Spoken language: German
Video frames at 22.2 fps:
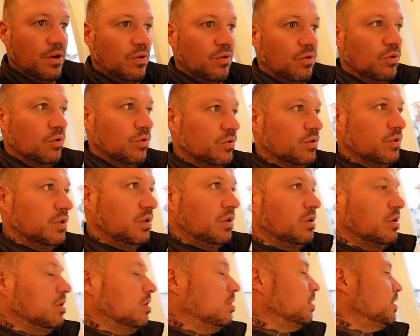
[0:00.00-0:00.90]
Und
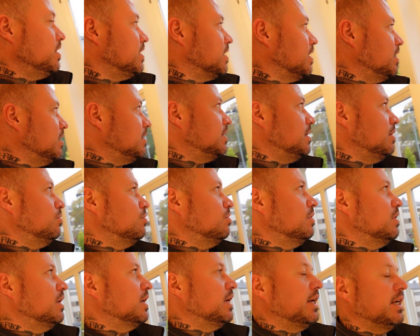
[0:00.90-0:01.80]
oh, jetzt geht's hier auch
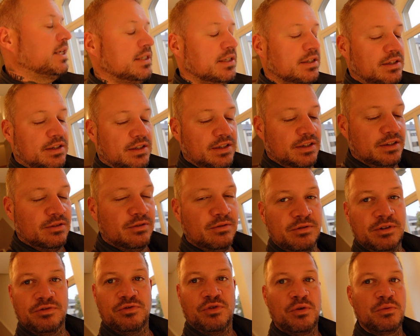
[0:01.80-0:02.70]
noch nach Essen.
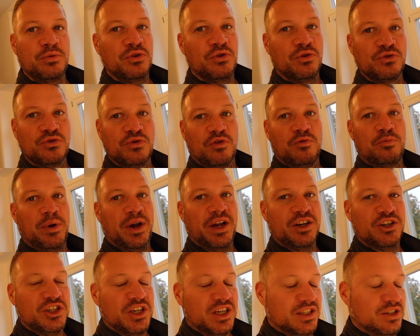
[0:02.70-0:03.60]
Oh, ich freue mich heute so auf
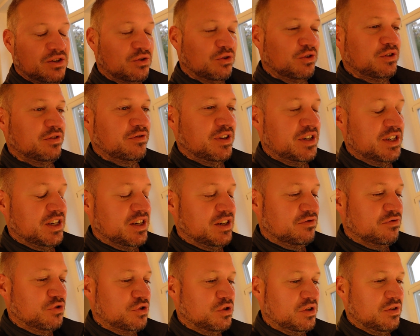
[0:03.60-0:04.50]
bayerisches Essen, Leute, wenn ihr
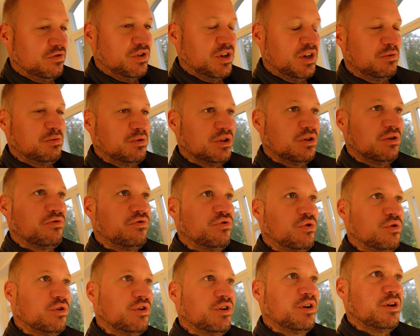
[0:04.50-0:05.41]
da wüsstet, wie ich mich drauf
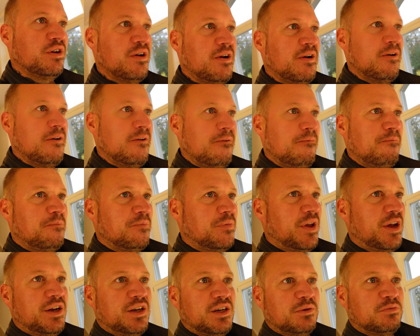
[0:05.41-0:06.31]
freue.
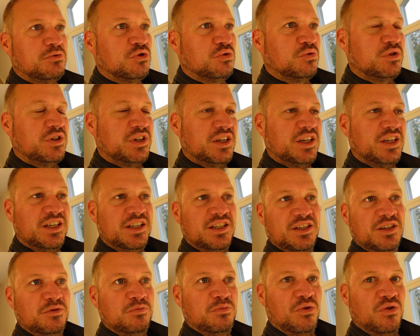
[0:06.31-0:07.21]
Ich habe so
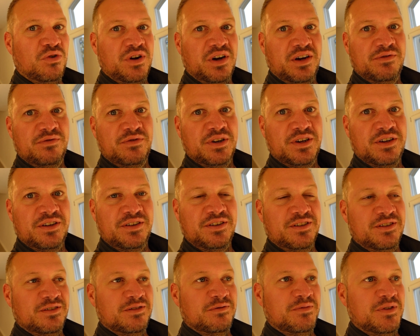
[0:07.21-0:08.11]
richtig Bock, einfach
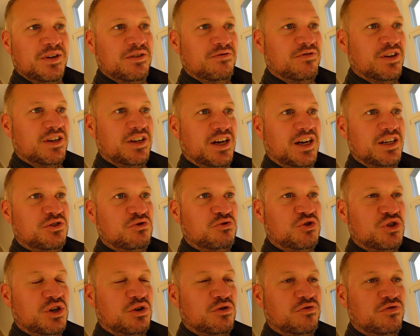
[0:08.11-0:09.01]
hier mir was
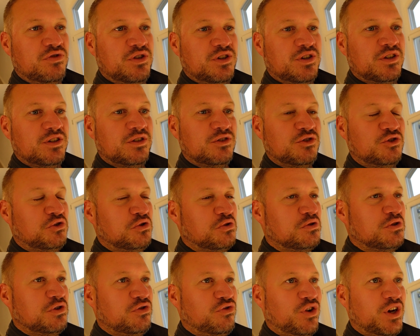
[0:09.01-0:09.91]
reinzuschaufeln. Ein
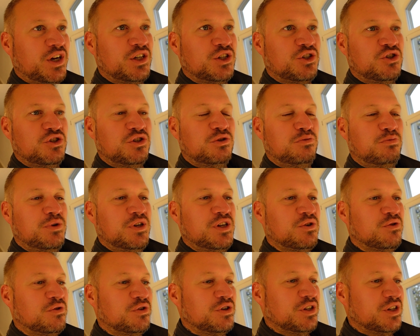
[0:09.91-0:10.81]
schönes fränkisches
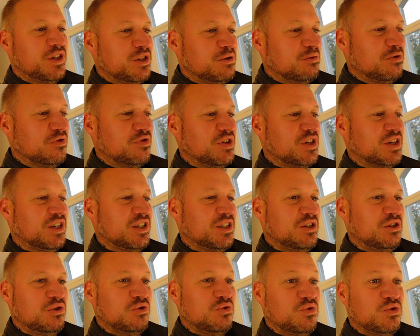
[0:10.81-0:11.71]
Bier. Heute geht es mir wieder
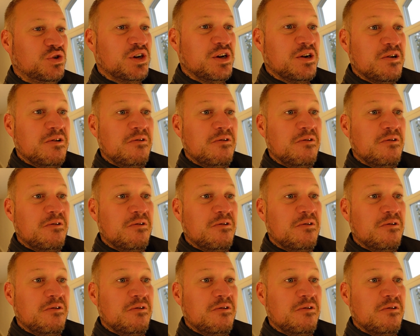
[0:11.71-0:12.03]
richtig gut.